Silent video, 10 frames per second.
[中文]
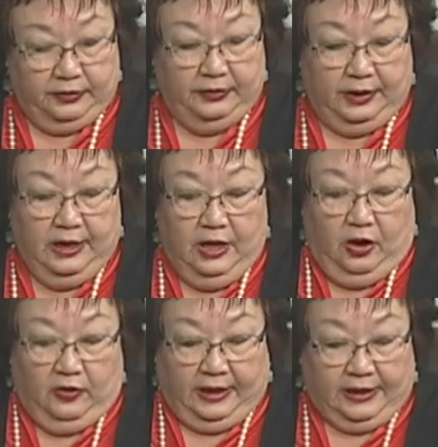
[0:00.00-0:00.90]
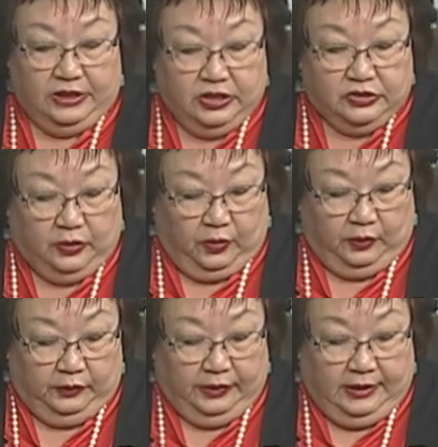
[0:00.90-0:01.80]

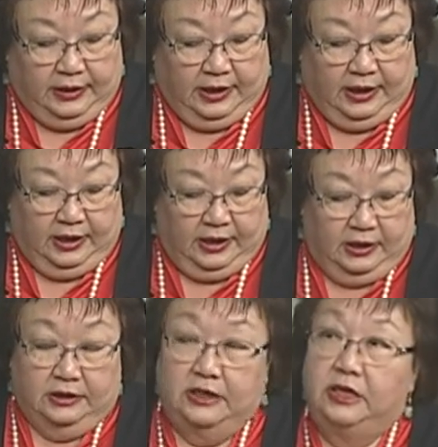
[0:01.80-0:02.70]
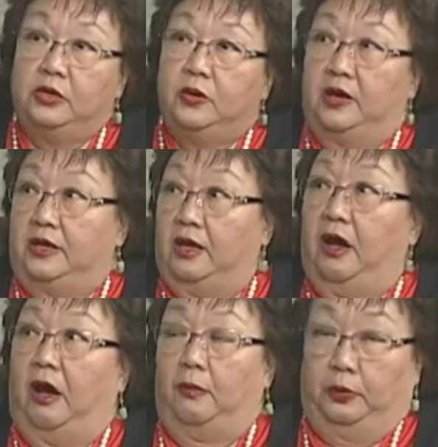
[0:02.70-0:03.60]
对，OK，So，呃，一月一
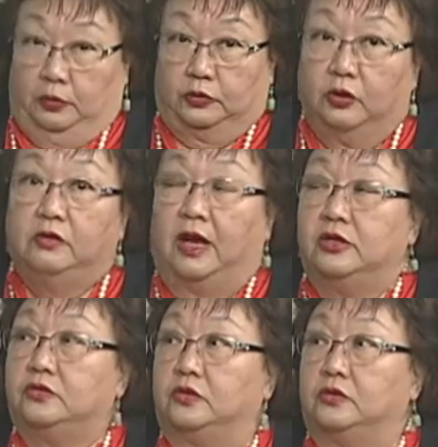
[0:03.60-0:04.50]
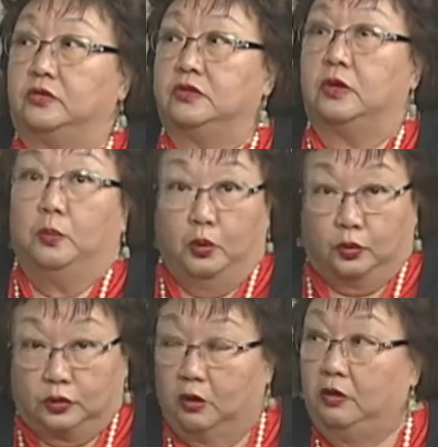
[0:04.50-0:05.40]
号，普通来说都是
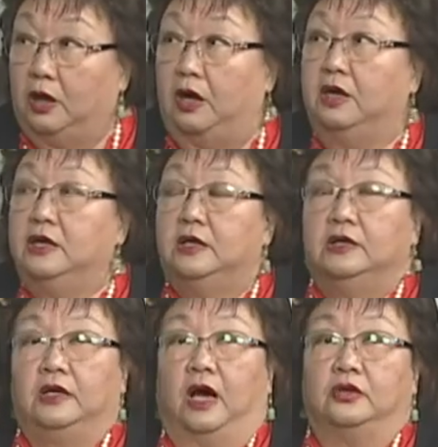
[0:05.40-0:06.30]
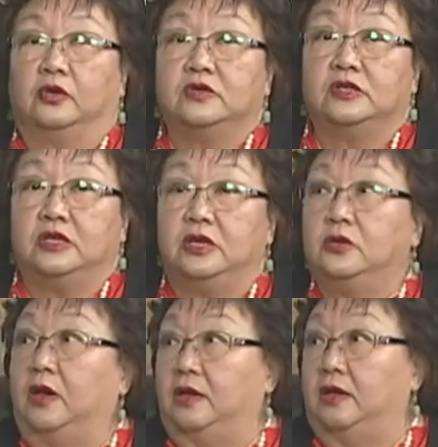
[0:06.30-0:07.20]
普通哈，啊，都是一
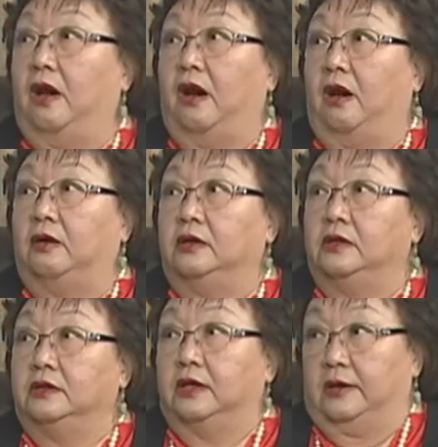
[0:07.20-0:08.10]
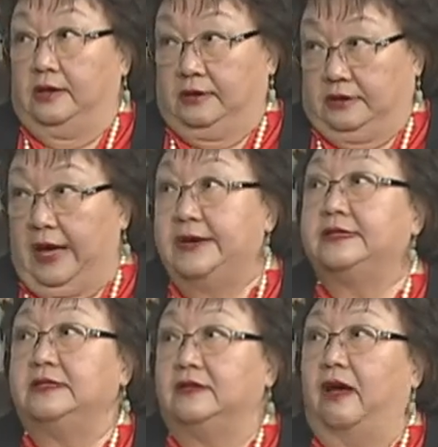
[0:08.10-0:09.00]
月一号的开
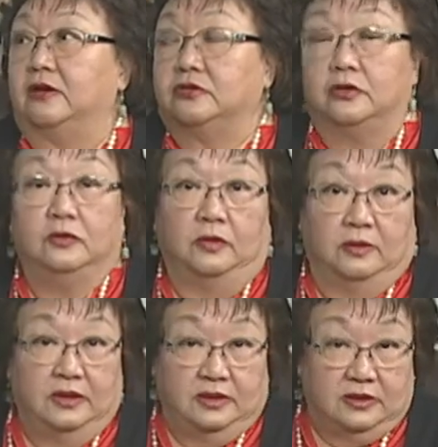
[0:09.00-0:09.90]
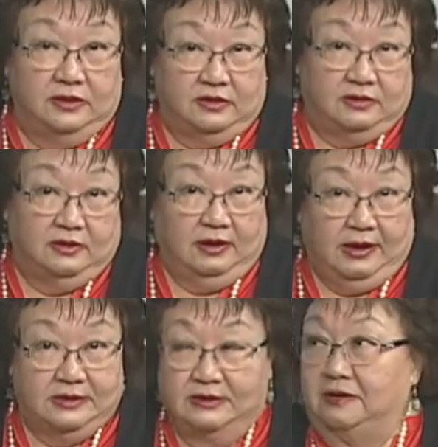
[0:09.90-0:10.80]
始的，所以我们已经已经
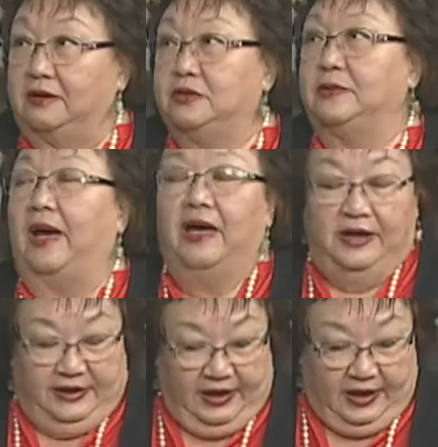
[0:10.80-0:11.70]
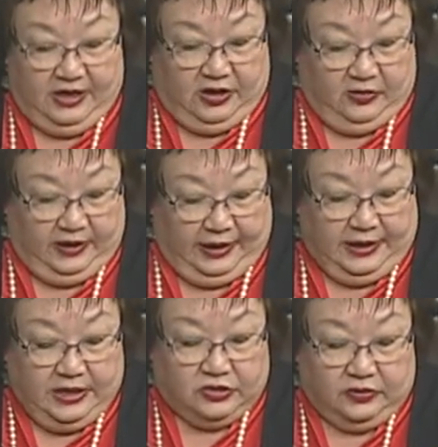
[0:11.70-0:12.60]
开始了，对吧？
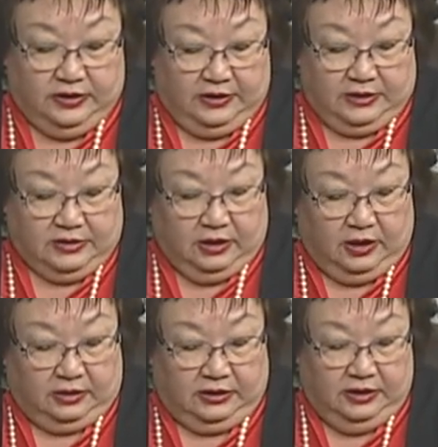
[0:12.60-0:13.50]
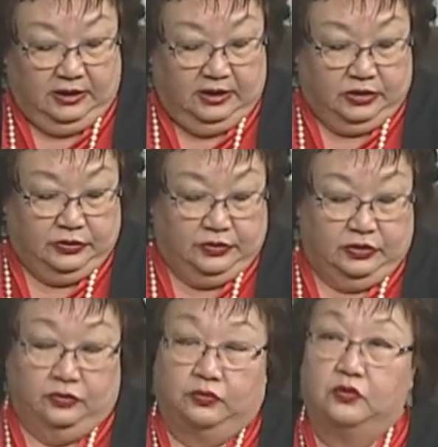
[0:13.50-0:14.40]
呀，OK，所以呢，这个第一呢，就
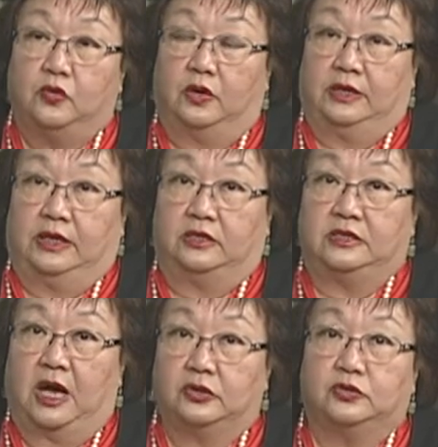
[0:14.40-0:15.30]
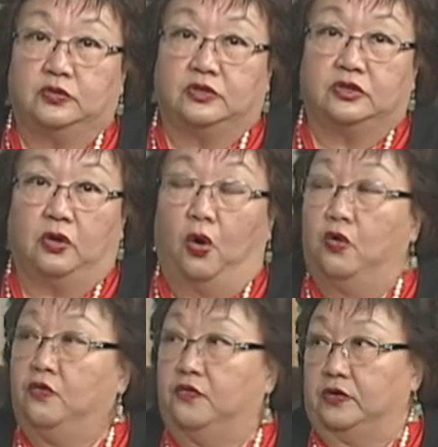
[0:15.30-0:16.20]
是如果你加租是
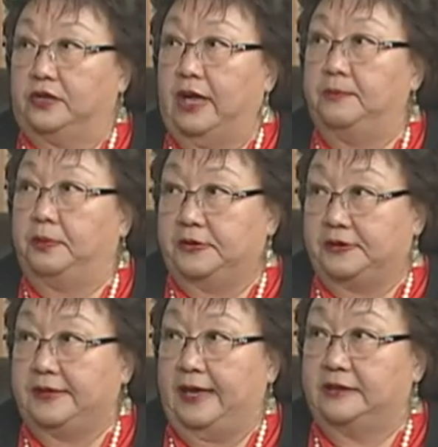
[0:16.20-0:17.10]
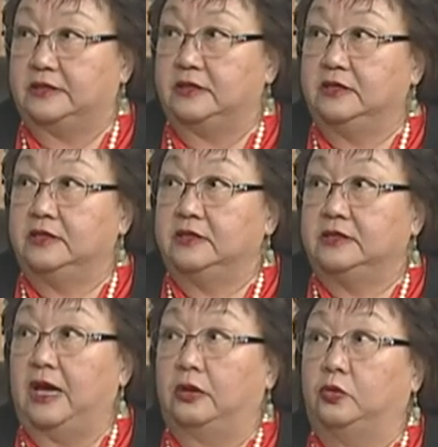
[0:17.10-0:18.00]
over ten percent，
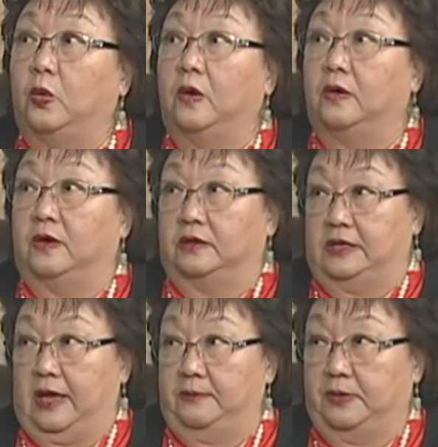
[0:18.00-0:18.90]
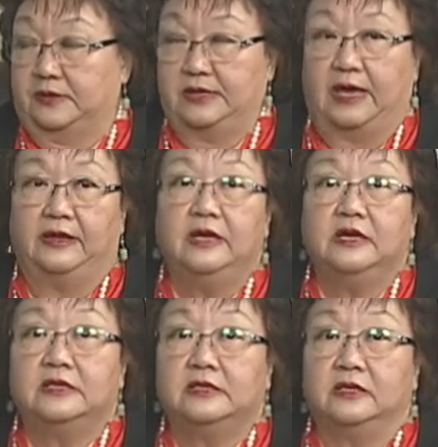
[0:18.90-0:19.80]
加多个 ten percent，
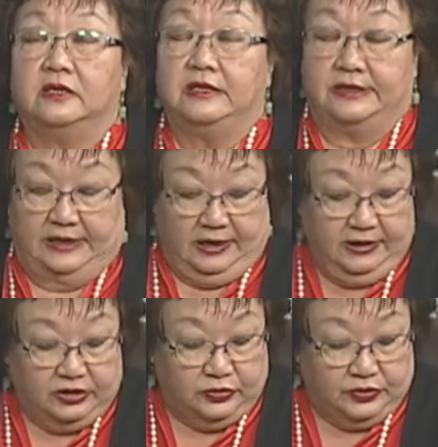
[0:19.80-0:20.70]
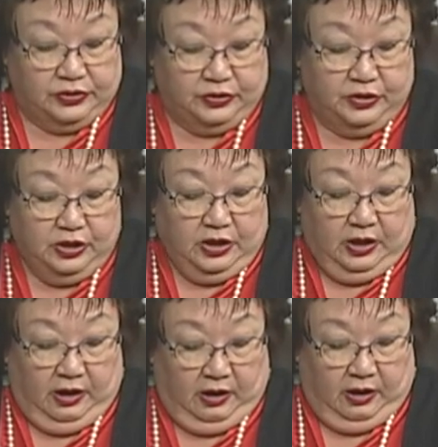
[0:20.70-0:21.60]
是以前呢就是
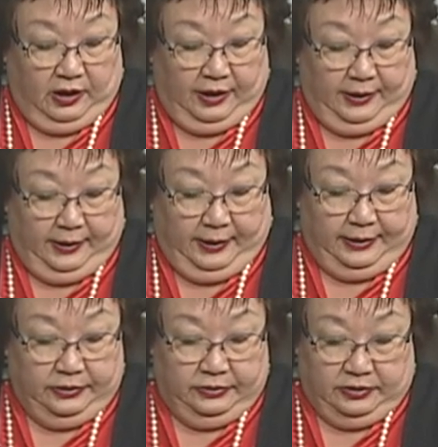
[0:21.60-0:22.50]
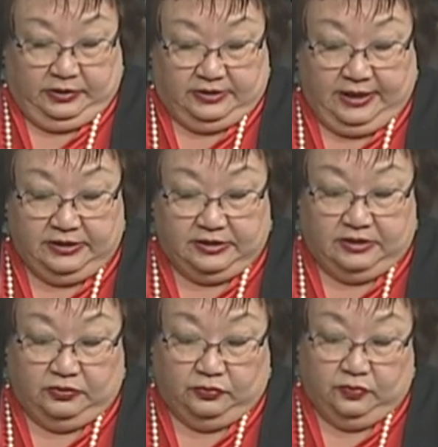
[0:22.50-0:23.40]
啊啊呃三
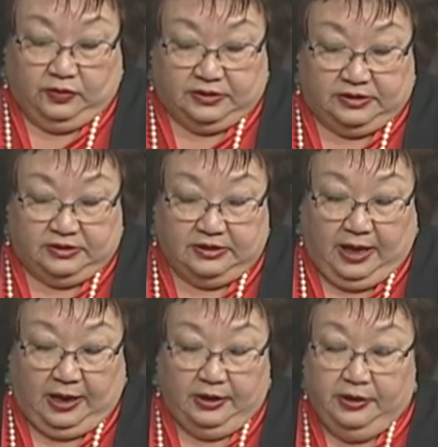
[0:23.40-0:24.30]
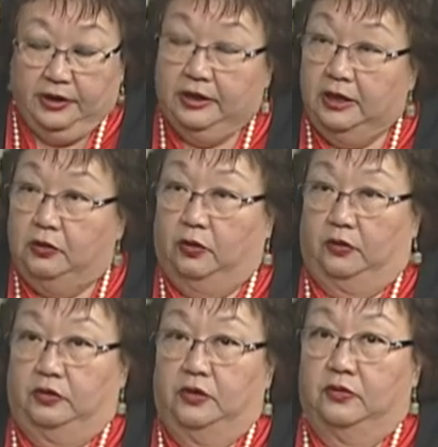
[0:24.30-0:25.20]
十，如果是加
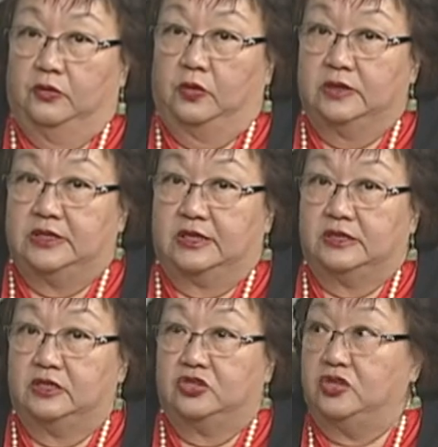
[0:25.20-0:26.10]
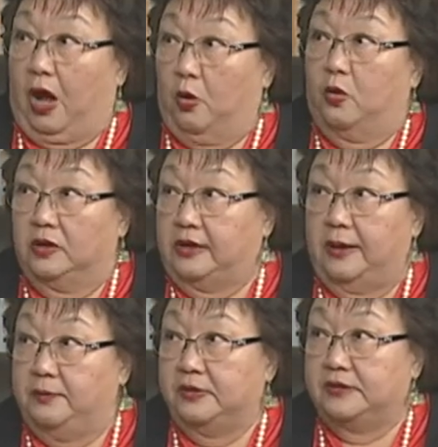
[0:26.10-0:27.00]
equal 或者是少过
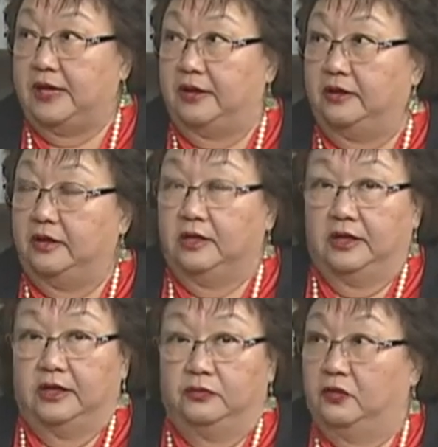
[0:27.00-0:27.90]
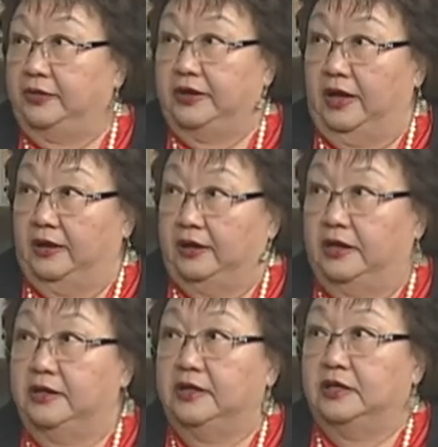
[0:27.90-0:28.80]
ten percent。In one year
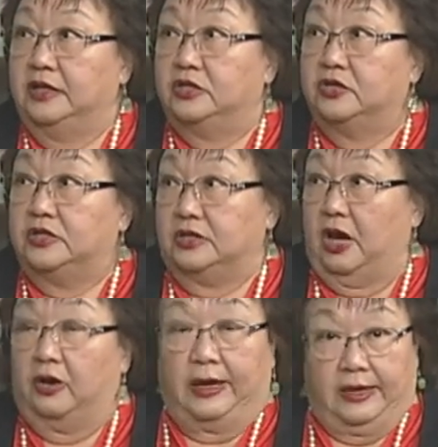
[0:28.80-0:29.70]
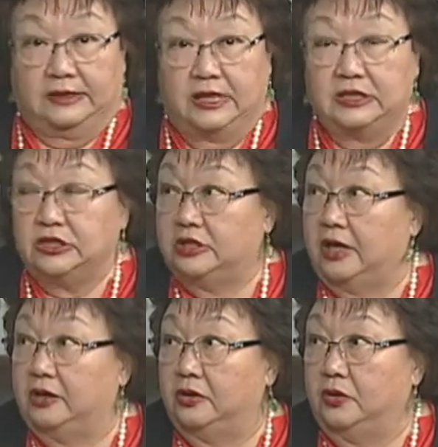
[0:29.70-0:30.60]
呢，你就只要给三十
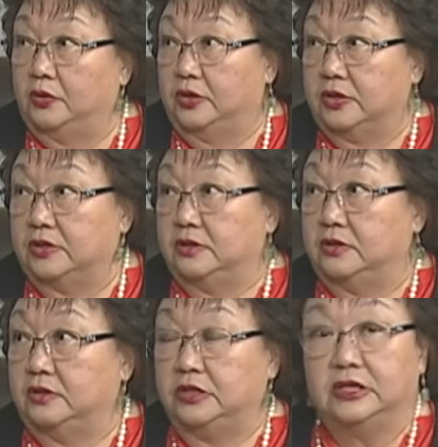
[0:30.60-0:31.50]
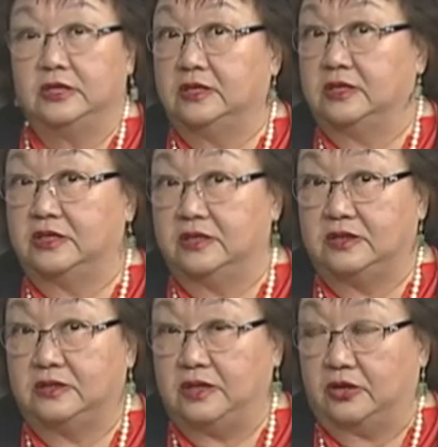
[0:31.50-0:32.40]
天的 notice。记得这个是
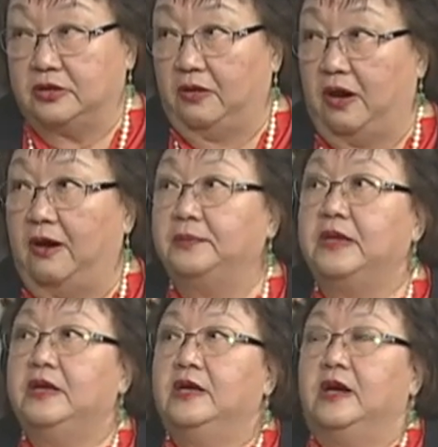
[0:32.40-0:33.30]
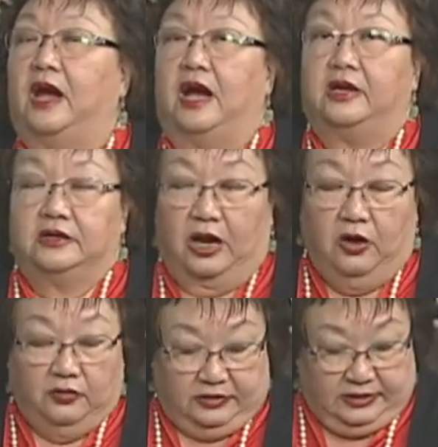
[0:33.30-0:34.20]
加州哈，是啊。然
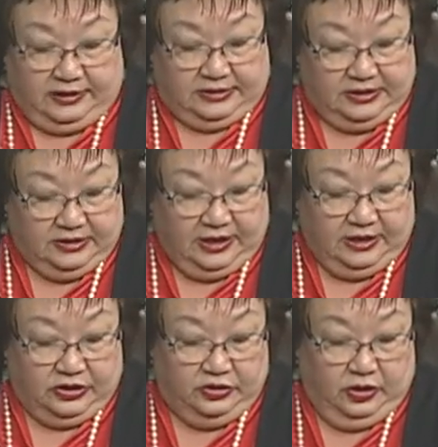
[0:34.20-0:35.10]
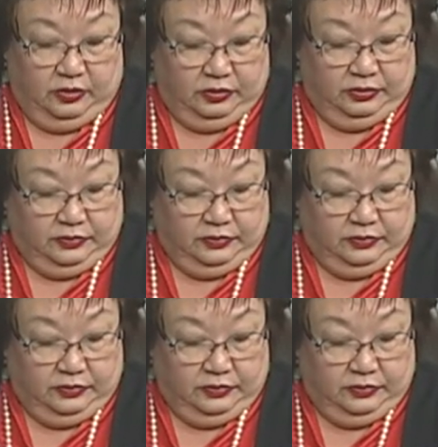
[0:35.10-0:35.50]
后但现在呢就要六